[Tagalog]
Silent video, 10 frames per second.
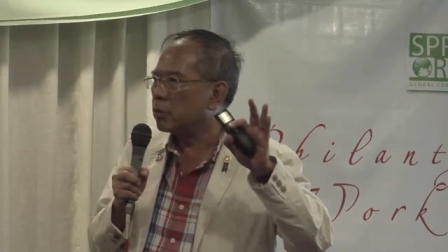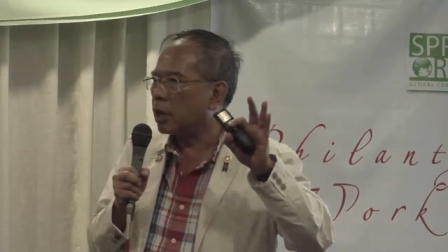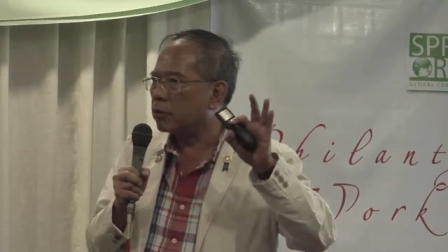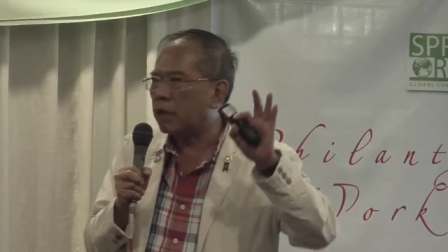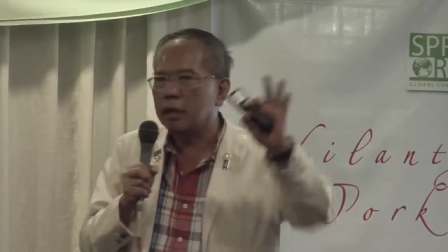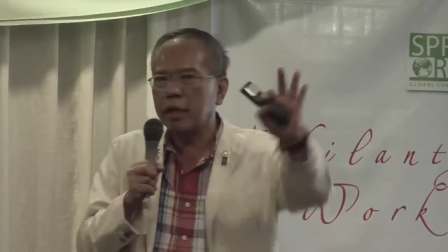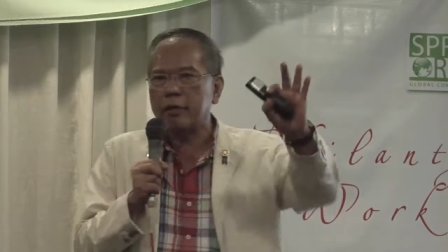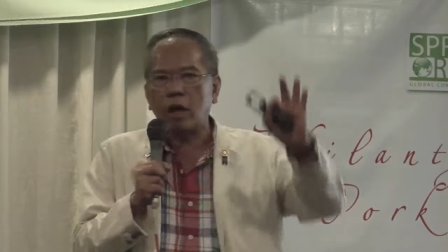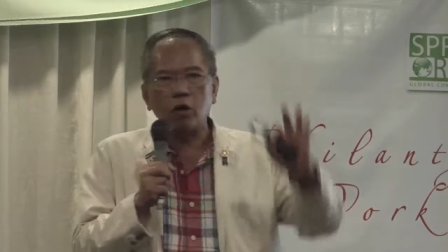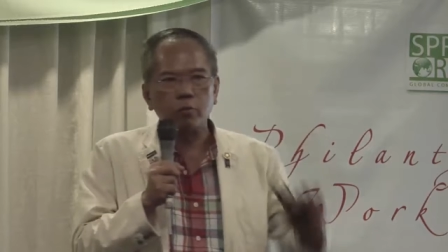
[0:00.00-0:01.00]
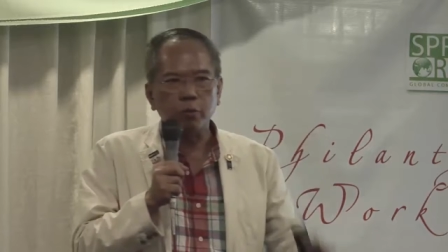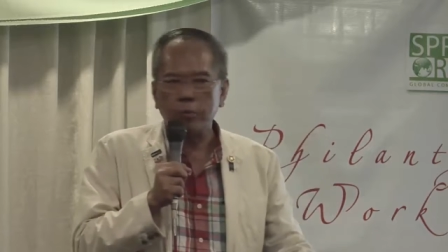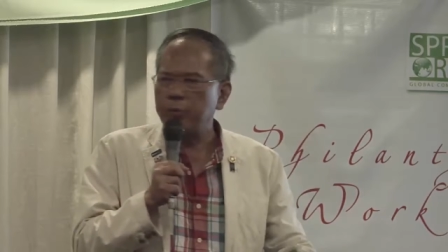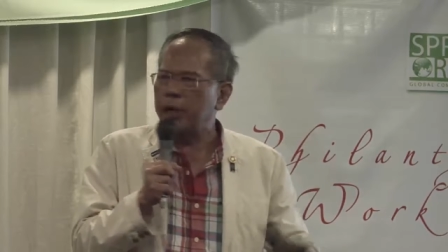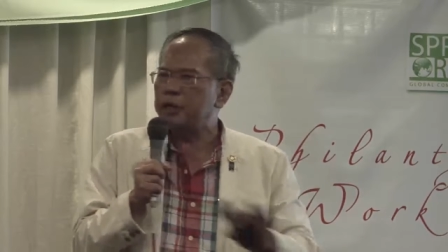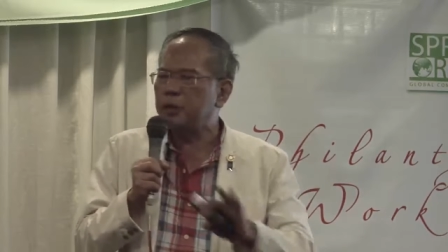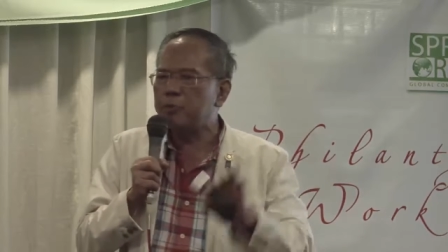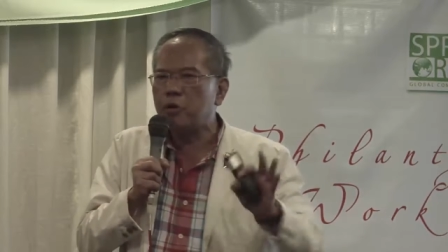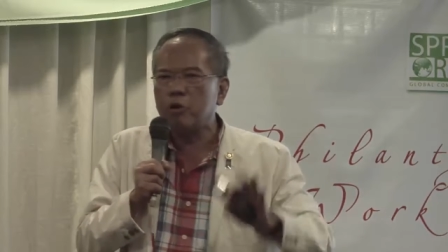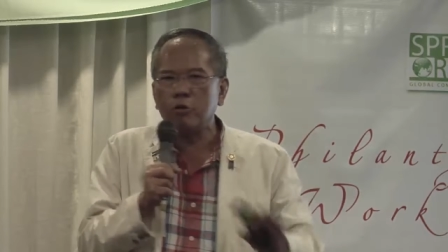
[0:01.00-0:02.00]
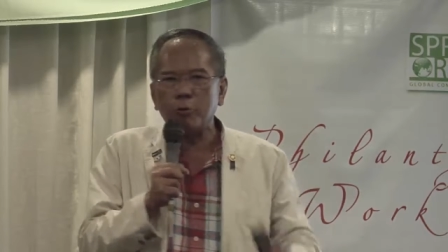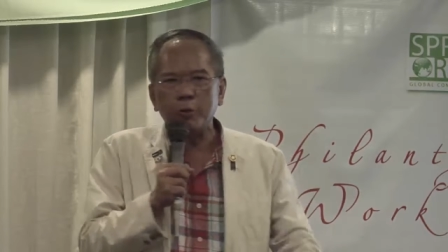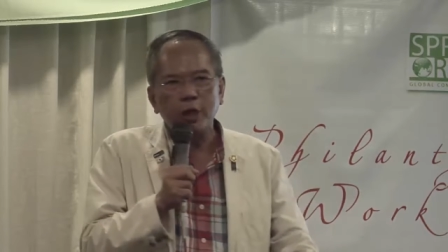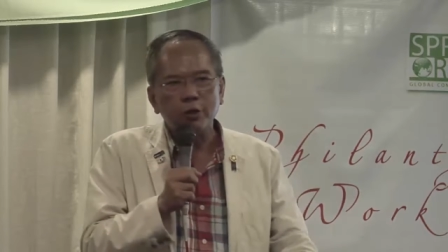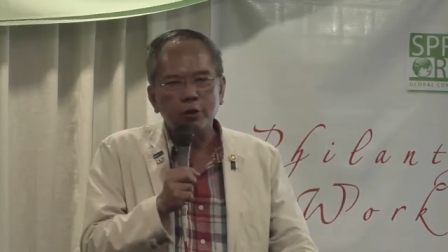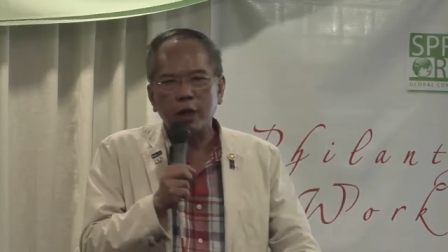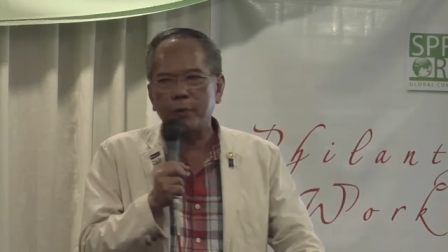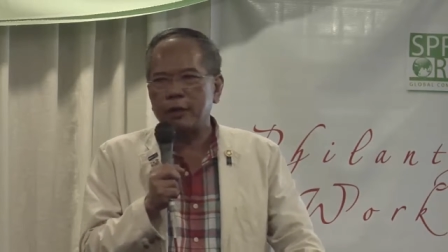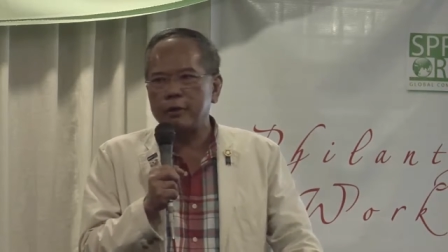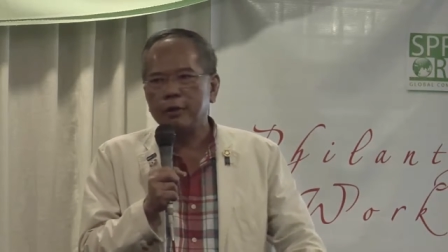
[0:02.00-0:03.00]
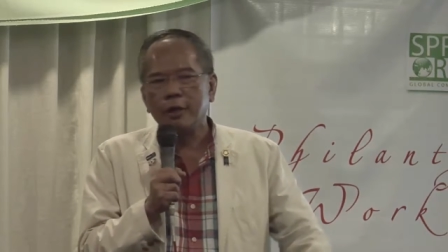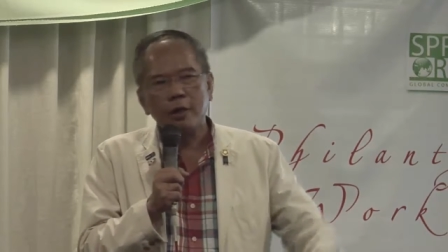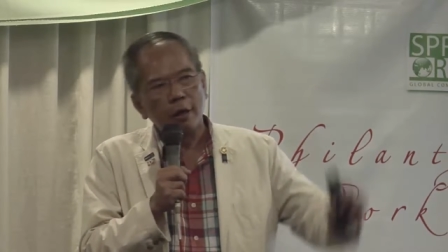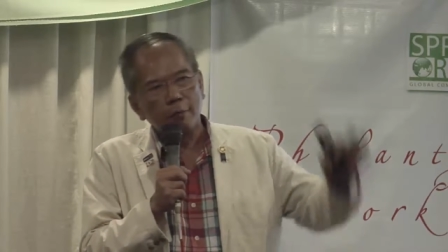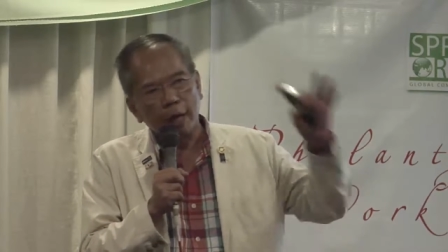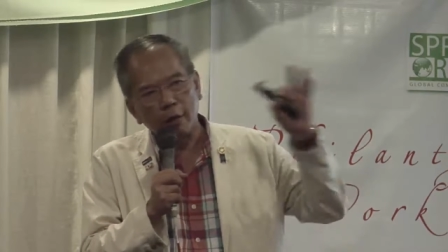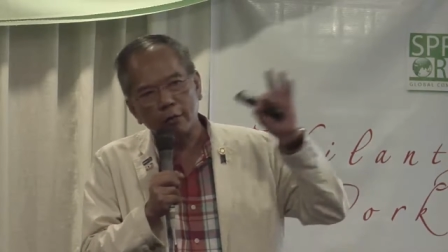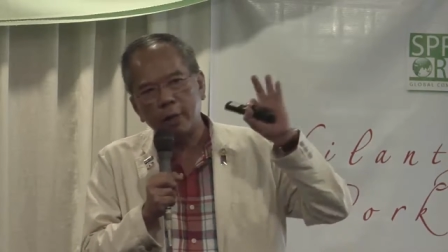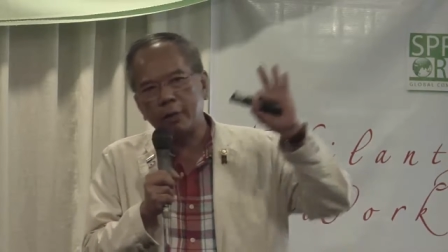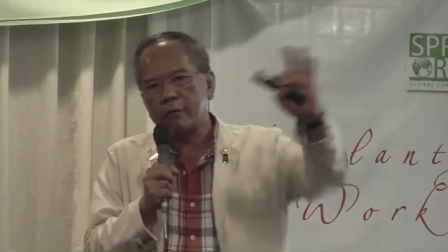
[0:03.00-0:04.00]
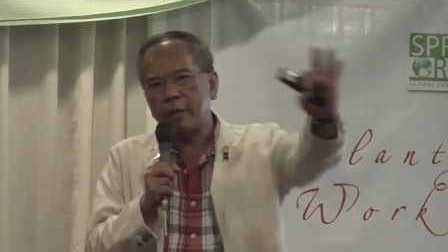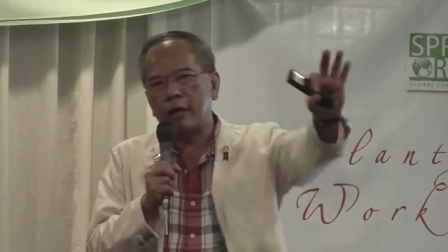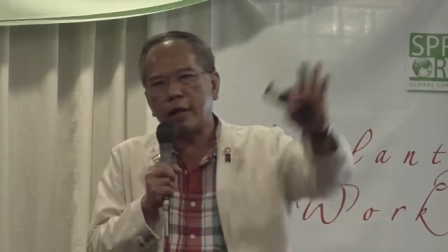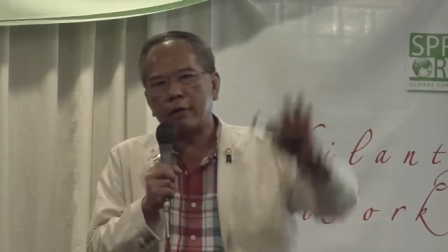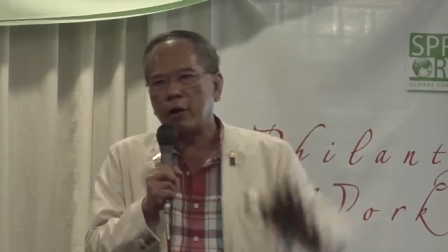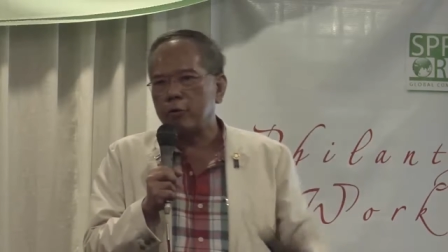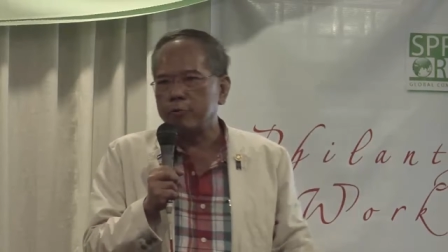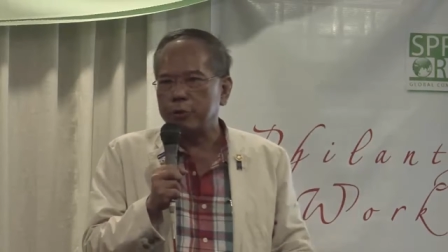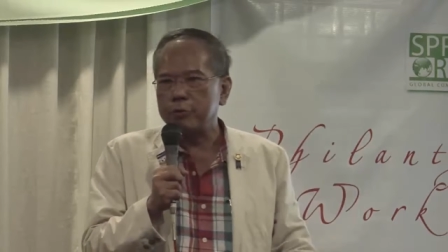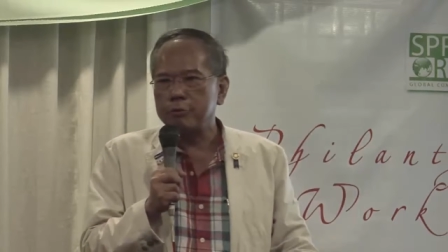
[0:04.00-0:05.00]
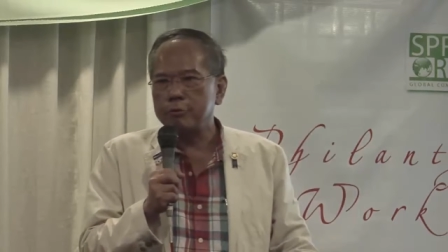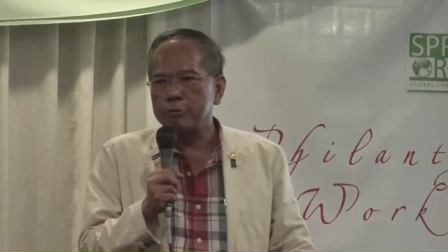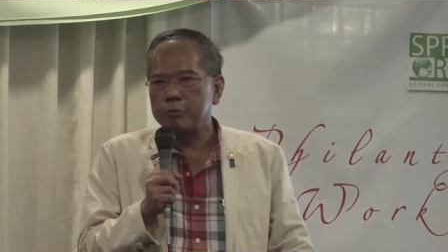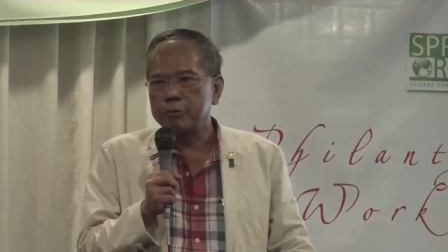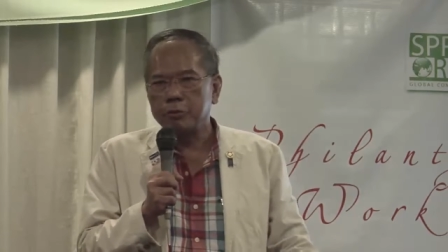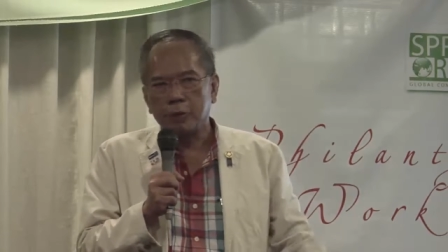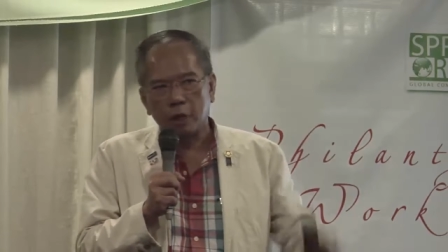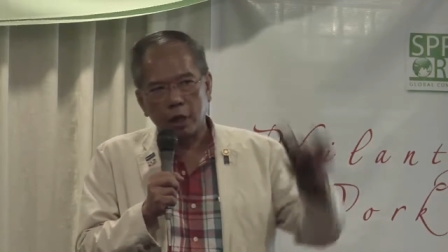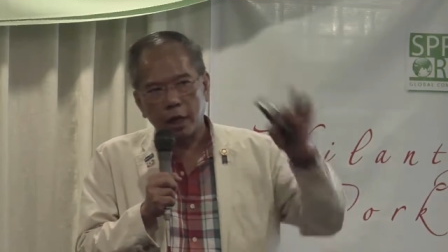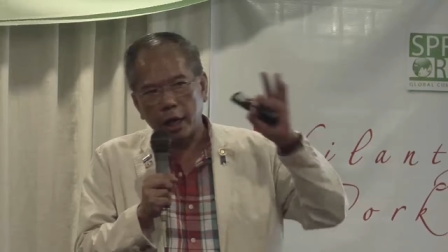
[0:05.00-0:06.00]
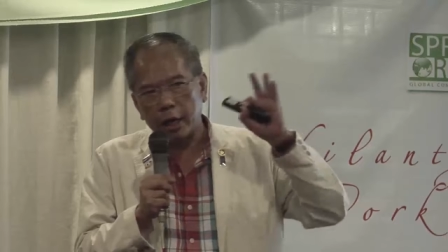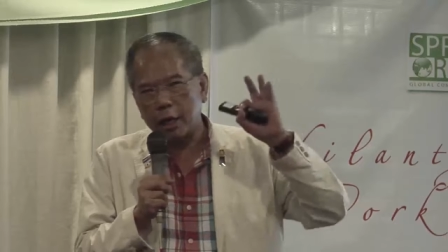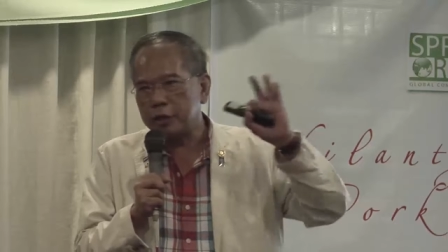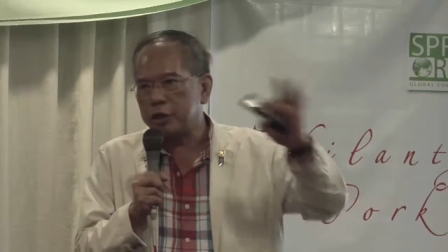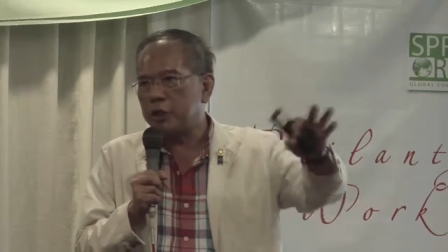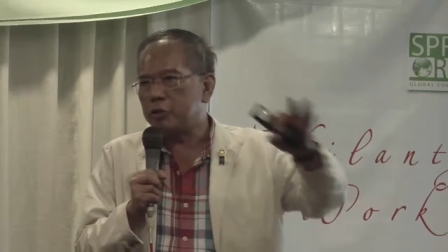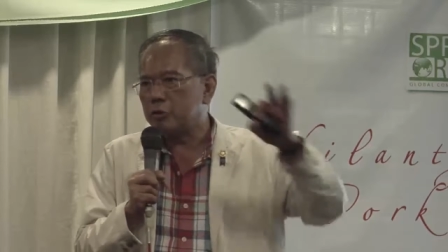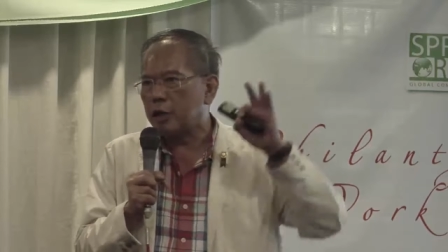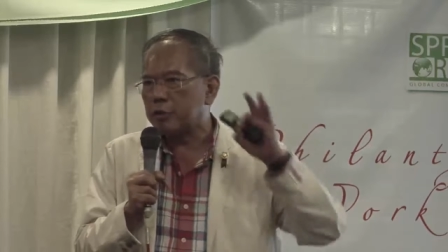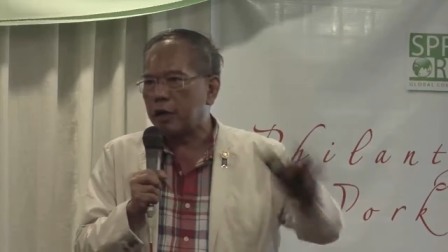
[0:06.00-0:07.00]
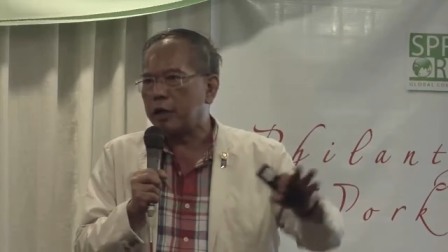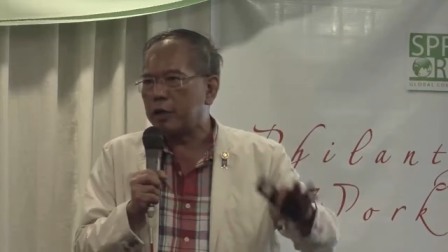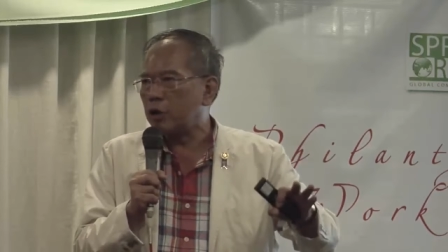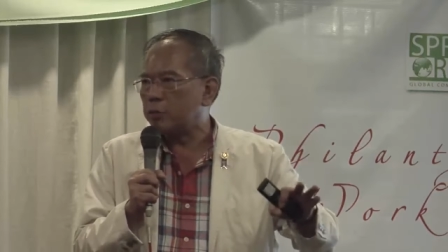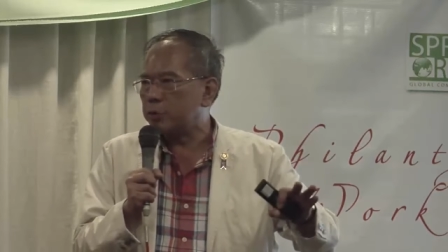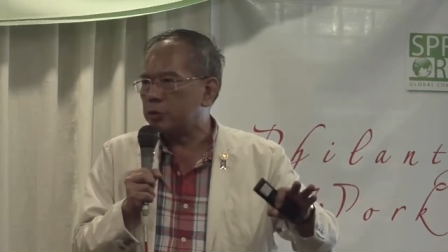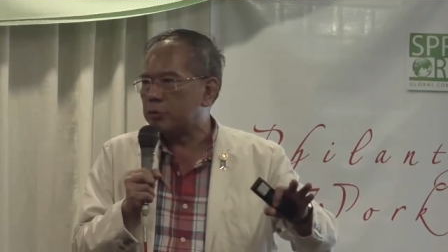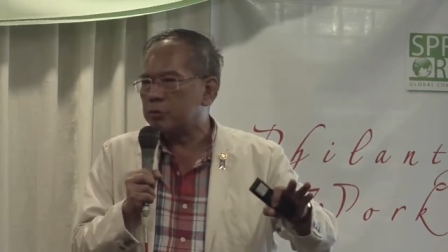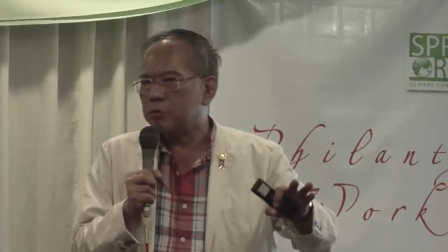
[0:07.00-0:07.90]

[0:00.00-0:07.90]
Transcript: a target output. Very simple yung computation namin. Mayroon taming target output. In excess to the target output,